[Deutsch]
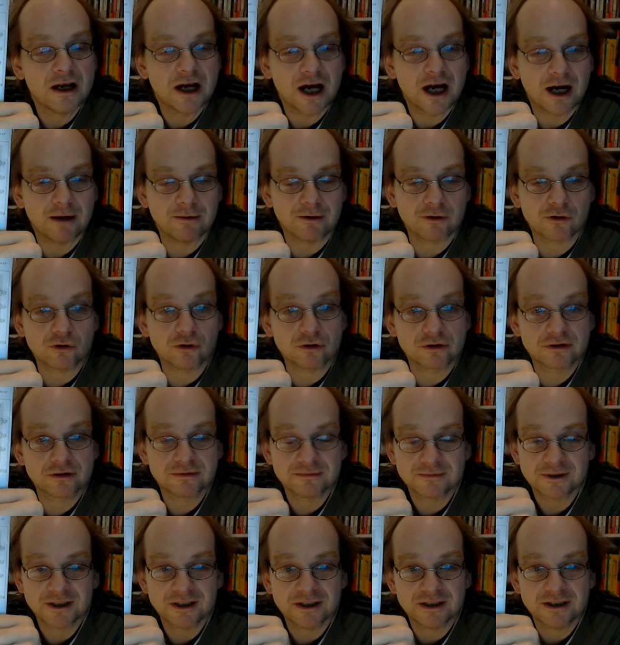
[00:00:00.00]
Aber gut,
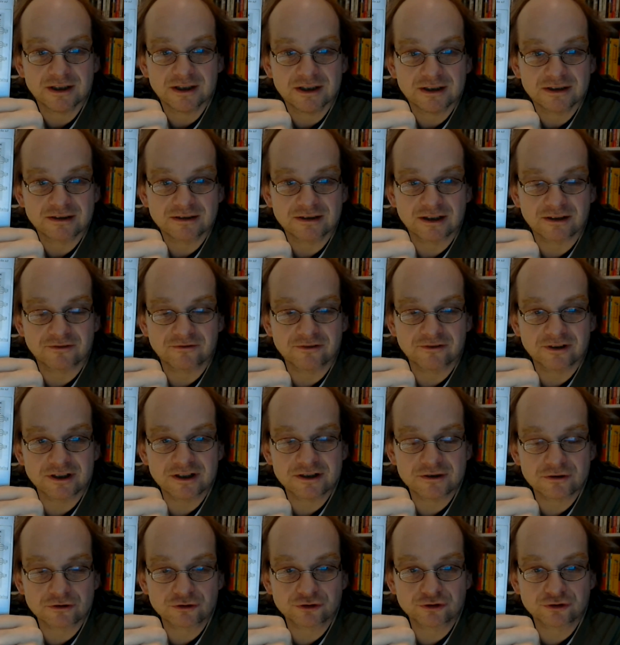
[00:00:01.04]
das wird
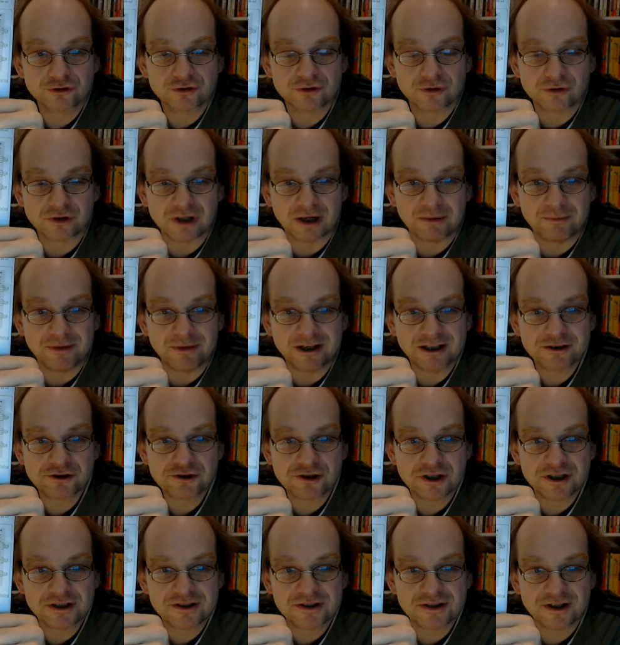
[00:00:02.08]
nicht so, so
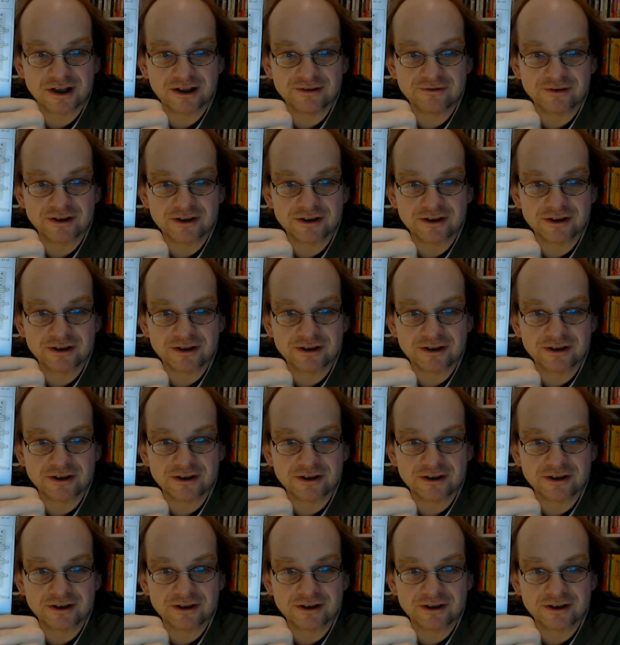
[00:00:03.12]
dramatisch nicht sein, wenn